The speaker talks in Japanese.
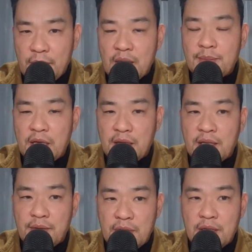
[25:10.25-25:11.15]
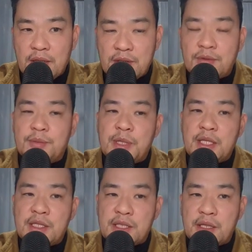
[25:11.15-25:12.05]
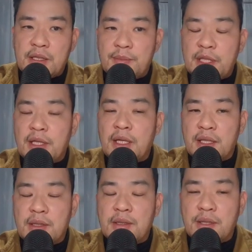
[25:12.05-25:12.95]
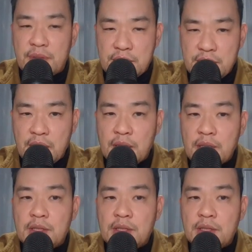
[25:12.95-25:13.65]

で、今彼は、そのみんな違ってみんないいっていうですね、